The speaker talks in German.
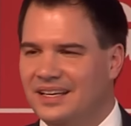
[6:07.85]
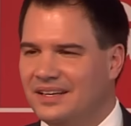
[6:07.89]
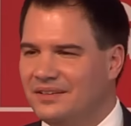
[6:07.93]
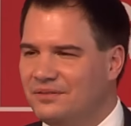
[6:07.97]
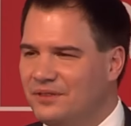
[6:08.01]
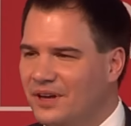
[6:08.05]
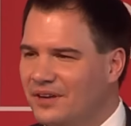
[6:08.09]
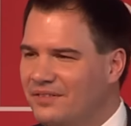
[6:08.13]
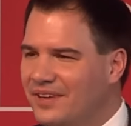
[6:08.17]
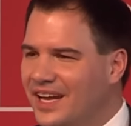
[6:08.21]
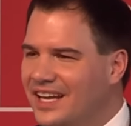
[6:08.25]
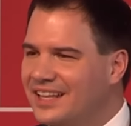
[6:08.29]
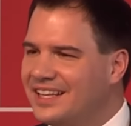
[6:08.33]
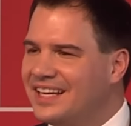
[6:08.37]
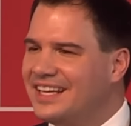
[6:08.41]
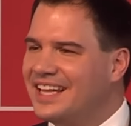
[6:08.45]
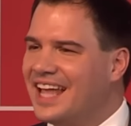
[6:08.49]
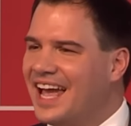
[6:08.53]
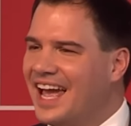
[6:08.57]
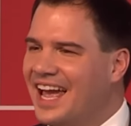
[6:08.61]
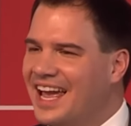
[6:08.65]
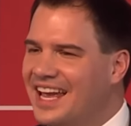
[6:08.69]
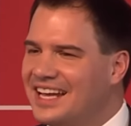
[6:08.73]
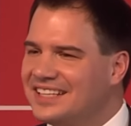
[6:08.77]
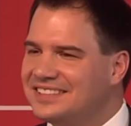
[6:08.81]
Wir werden in
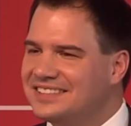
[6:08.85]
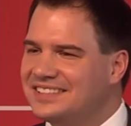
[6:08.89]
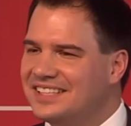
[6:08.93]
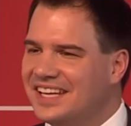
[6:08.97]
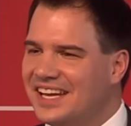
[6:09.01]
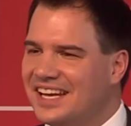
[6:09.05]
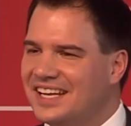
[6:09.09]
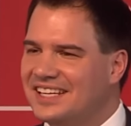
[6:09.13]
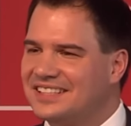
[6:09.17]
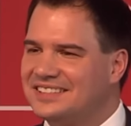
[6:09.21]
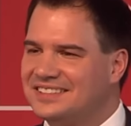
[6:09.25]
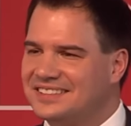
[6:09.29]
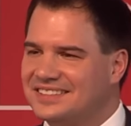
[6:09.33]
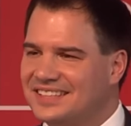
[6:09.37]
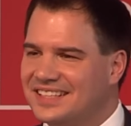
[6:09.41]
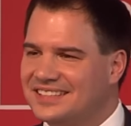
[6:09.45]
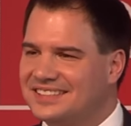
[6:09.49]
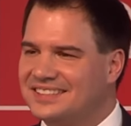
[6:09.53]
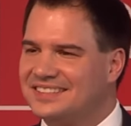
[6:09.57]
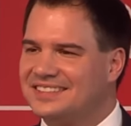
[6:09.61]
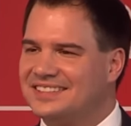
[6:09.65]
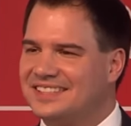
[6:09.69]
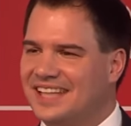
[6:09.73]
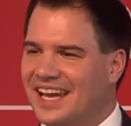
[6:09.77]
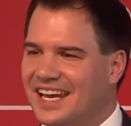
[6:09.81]
Eisenerz
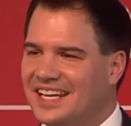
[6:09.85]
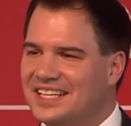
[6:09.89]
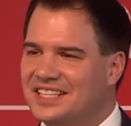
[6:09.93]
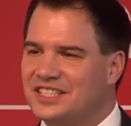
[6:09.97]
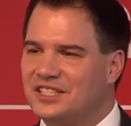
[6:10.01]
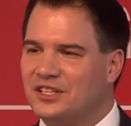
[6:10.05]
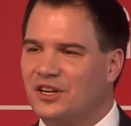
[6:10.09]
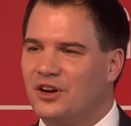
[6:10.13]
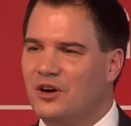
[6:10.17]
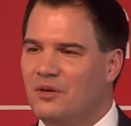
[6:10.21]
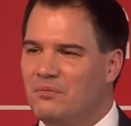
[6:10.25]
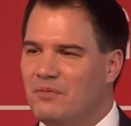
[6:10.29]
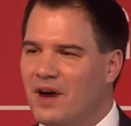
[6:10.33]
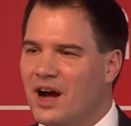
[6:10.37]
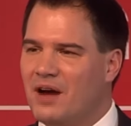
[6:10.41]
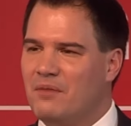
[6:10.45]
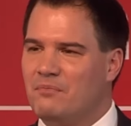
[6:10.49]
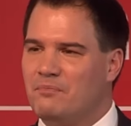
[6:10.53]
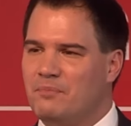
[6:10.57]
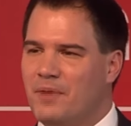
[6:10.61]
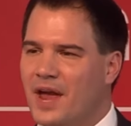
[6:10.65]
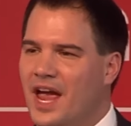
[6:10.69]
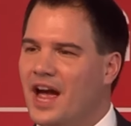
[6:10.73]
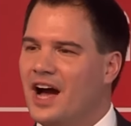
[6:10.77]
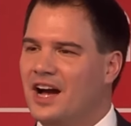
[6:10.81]
das Zentrum
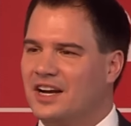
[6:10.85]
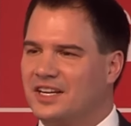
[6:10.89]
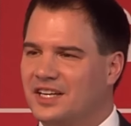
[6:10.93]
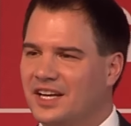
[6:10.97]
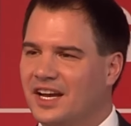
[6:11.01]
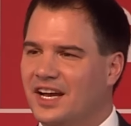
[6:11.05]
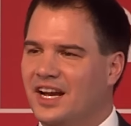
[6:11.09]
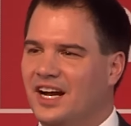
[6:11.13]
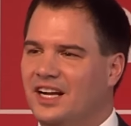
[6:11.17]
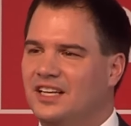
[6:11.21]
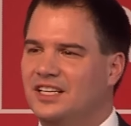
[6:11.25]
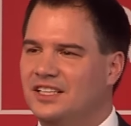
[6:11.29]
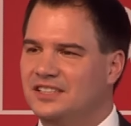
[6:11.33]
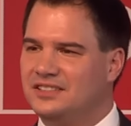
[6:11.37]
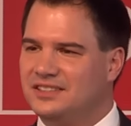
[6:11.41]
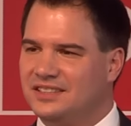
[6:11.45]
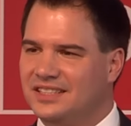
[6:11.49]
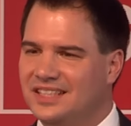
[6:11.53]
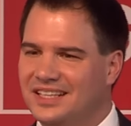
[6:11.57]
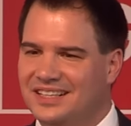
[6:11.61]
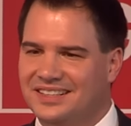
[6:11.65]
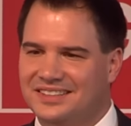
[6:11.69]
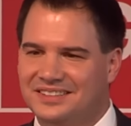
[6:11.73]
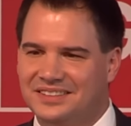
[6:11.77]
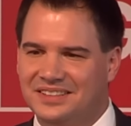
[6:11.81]
am Berg
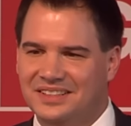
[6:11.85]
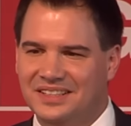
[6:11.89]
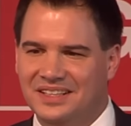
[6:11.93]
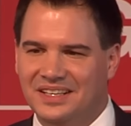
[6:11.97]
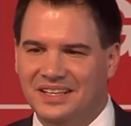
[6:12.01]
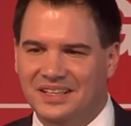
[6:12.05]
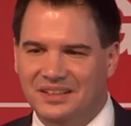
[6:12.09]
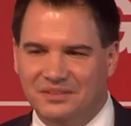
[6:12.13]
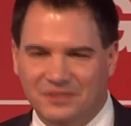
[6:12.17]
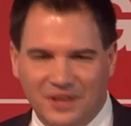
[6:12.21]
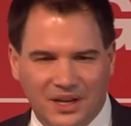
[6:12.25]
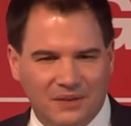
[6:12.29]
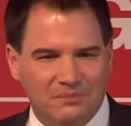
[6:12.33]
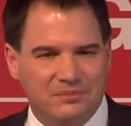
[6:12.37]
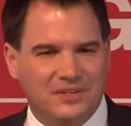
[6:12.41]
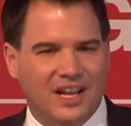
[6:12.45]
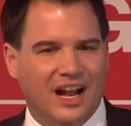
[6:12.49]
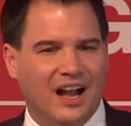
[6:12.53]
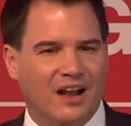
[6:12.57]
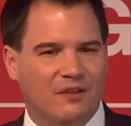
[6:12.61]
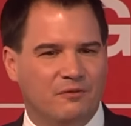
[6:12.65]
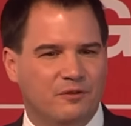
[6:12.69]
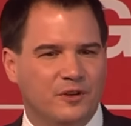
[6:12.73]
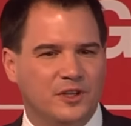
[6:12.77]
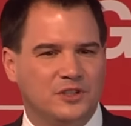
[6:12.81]
realisieren. Wir haben
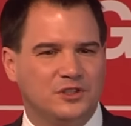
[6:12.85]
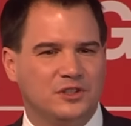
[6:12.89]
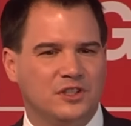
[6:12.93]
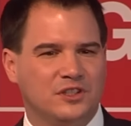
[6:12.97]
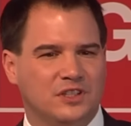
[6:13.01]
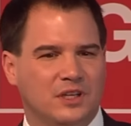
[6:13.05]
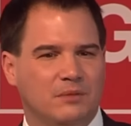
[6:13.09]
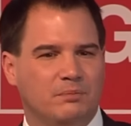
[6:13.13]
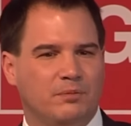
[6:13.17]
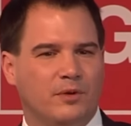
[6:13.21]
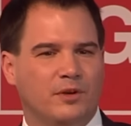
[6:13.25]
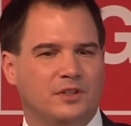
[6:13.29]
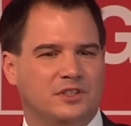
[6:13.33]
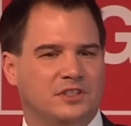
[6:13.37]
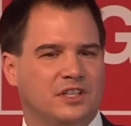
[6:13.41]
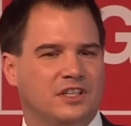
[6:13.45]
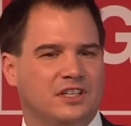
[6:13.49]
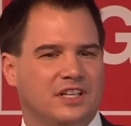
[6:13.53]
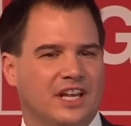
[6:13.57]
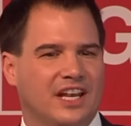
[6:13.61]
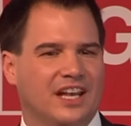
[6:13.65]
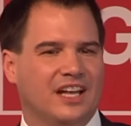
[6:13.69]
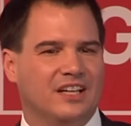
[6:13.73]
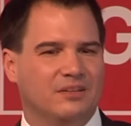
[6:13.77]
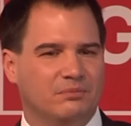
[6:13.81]
dafür schon die
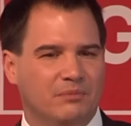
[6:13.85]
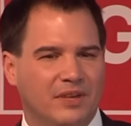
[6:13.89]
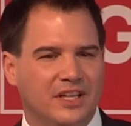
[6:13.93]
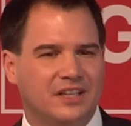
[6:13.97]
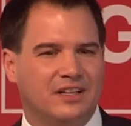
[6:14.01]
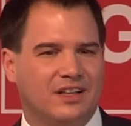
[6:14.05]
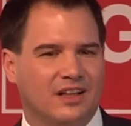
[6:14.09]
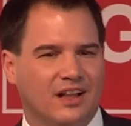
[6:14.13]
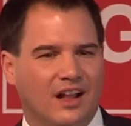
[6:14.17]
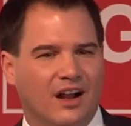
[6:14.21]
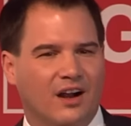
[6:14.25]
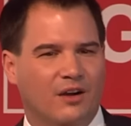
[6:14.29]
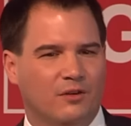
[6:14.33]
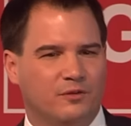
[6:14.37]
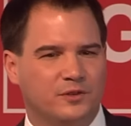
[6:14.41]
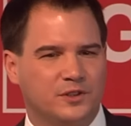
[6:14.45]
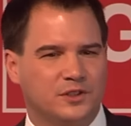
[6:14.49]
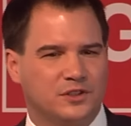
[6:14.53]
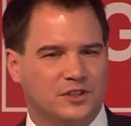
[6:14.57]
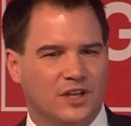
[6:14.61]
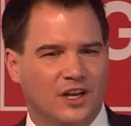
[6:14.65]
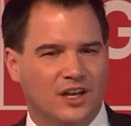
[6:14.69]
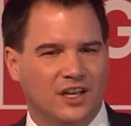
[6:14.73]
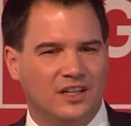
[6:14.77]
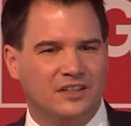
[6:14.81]
budgetären Mittel
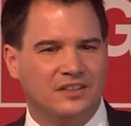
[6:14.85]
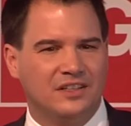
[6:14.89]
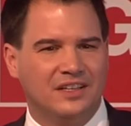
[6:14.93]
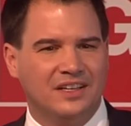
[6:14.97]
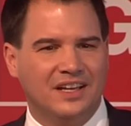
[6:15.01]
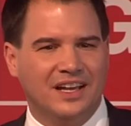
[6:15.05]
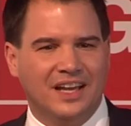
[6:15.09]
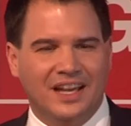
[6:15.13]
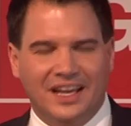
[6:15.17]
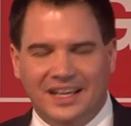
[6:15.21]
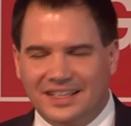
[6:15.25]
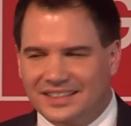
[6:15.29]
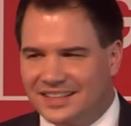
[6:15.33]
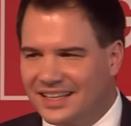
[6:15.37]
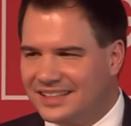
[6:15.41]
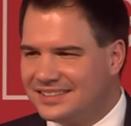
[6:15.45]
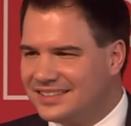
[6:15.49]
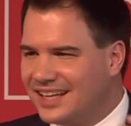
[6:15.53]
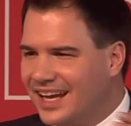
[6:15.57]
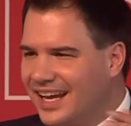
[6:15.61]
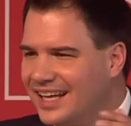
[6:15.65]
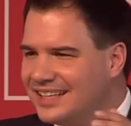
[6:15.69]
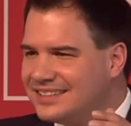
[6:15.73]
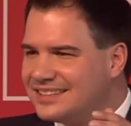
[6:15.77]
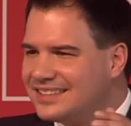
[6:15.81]
aufgestellt. Das
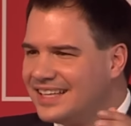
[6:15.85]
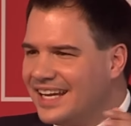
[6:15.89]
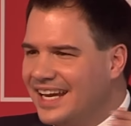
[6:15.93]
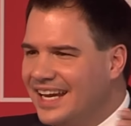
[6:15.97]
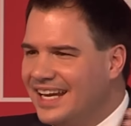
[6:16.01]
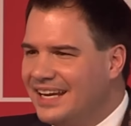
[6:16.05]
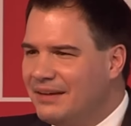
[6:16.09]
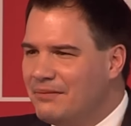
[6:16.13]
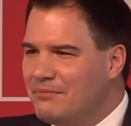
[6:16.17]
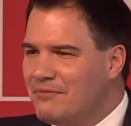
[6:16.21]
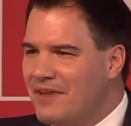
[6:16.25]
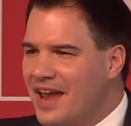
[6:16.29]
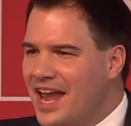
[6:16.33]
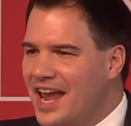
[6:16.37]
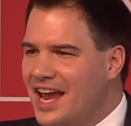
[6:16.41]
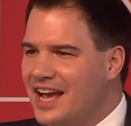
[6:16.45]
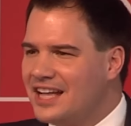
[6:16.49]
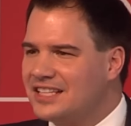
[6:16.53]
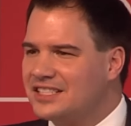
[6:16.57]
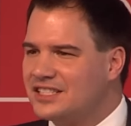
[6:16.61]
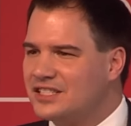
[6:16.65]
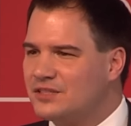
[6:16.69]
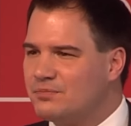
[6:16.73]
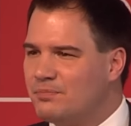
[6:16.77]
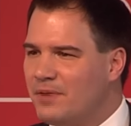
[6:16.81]
heißt, im
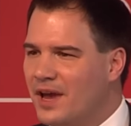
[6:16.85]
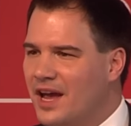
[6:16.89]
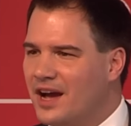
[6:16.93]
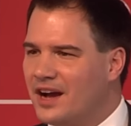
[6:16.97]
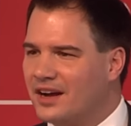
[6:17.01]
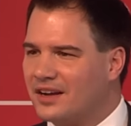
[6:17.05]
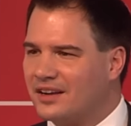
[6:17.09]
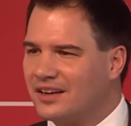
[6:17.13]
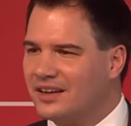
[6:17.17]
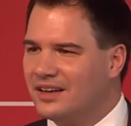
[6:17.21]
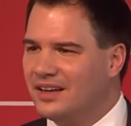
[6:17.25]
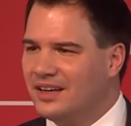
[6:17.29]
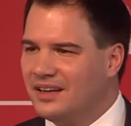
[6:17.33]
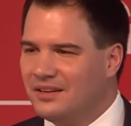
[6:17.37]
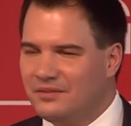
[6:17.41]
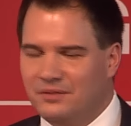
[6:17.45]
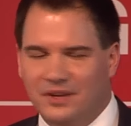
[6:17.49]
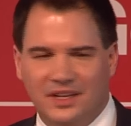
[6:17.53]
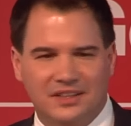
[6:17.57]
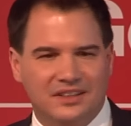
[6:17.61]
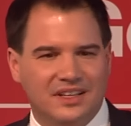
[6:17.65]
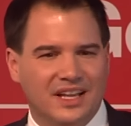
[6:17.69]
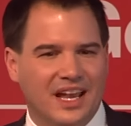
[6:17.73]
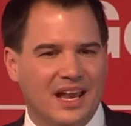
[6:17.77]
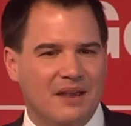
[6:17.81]
Erzberg
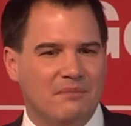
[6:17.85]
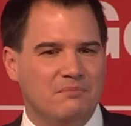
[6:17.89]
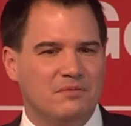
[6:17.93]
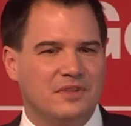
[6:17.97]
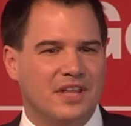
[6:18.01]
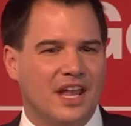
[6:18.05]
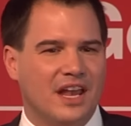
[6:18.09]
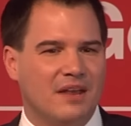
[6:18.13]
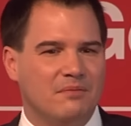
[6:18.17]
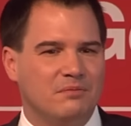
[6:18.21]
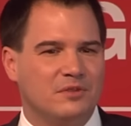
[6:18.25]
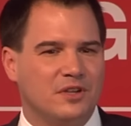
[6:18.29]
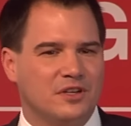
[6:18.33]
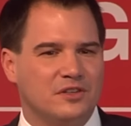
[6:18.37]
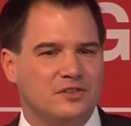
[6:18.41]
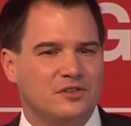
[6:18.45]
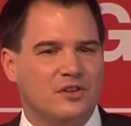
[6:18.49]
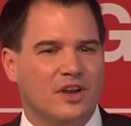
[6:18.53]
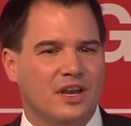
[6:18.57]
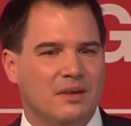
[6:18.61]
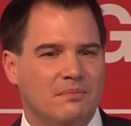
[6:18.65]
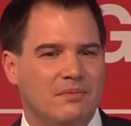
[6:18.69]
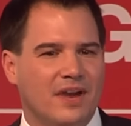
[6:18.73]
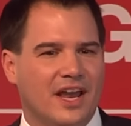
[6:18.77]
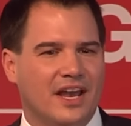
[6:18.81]
wird neben dem, dass noch
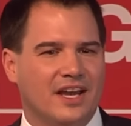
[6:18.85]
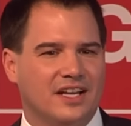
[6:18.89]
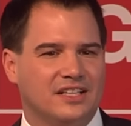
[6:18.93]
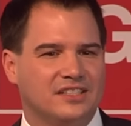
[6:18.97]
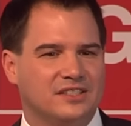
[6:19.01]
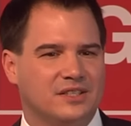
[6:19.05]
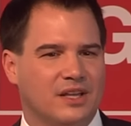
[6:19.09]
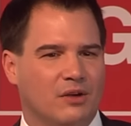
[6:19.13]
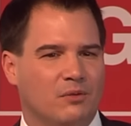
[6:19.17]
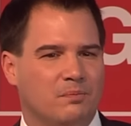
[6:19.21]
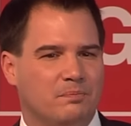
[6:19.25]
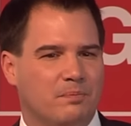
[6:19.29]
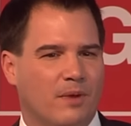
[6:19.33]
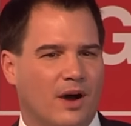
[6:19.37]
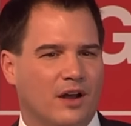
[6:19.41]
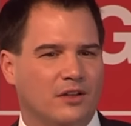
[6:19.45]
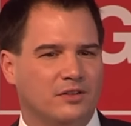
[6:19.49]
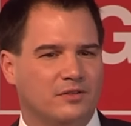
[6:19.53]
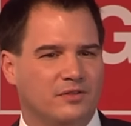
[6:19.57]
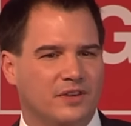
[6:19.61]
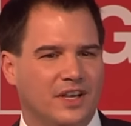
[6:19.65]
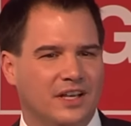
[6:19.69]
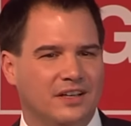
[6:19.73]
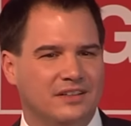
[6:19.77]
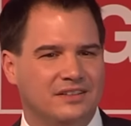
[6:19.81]
immer Erz abgebaut
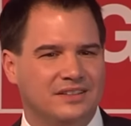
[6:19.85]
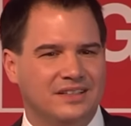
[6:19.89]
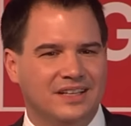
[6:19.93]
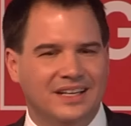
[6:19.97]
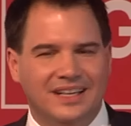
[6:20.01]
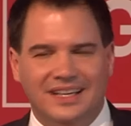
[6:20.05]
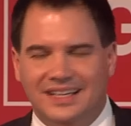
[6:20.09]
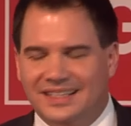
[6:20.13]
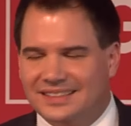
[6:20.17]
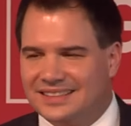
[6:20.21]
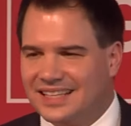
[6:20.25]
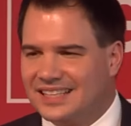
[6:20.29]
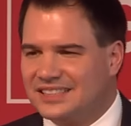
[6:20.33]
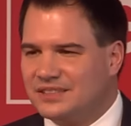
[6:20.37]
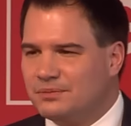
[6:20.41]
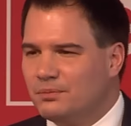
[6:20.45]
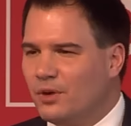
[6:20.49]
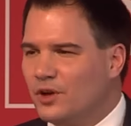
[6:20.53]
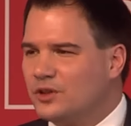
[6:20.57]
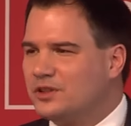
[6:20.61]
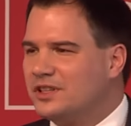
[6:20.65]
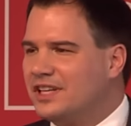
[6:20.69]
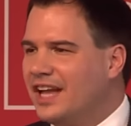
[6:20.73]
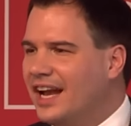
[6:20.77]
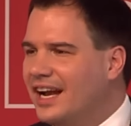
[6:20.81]
wird, das
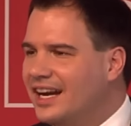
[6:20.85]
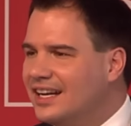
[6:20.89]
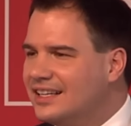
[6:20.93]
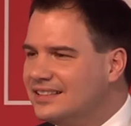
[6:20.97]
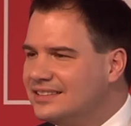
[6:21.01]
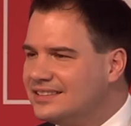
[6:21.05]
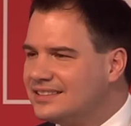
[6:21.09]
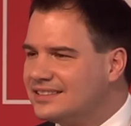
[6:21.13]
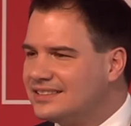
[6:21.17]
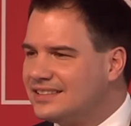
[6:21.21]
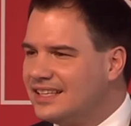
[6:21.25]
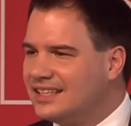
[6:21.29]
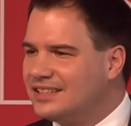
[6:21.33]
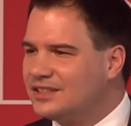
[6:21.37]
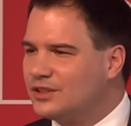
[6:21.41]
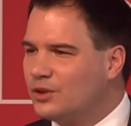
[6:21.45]
modernste